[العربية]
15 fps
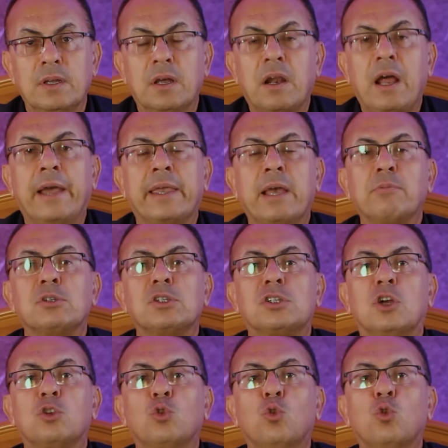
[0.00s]
راح جاب
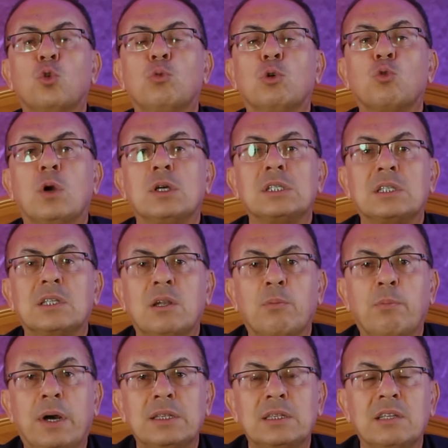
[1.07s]
السطور ومن وسط
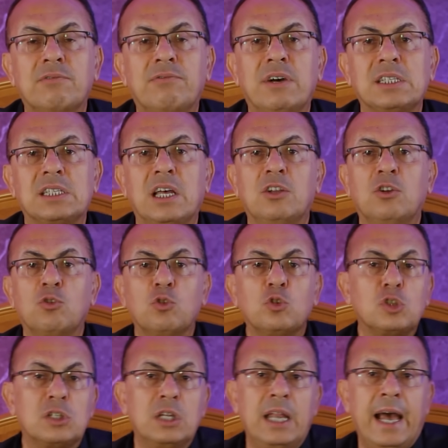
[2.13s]
البطن فصل
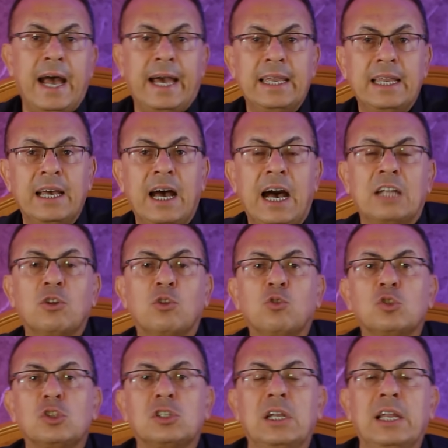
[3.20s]
النص الأعلى عن
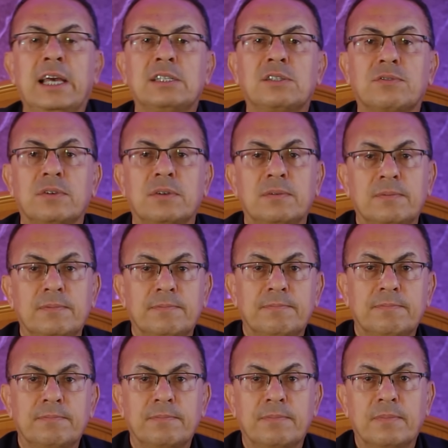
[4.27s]
النص الأسفل
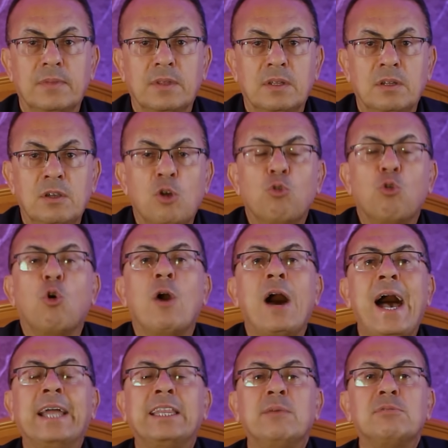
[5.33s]
وهو
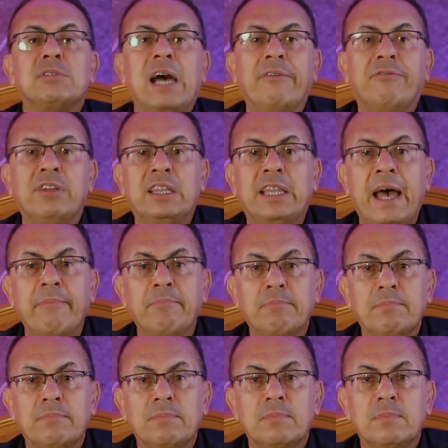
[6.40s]
قاعد يمسح في
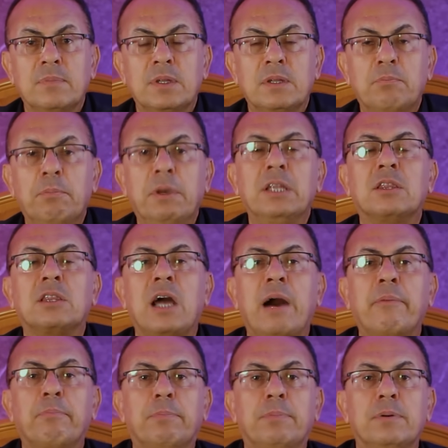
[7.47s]
الدم مين
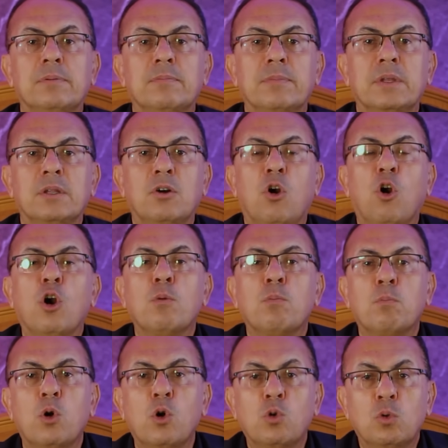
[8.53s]
طب؟
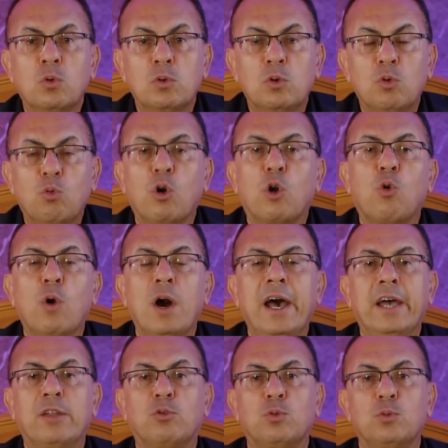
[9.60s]
امه
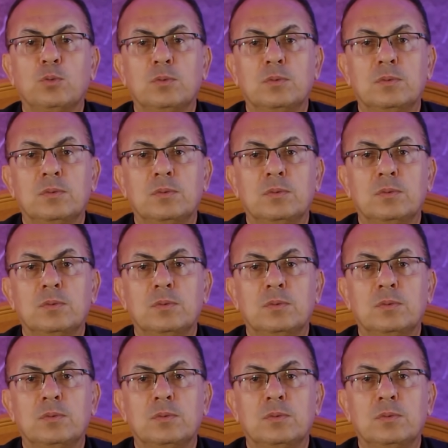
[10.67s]
واخواته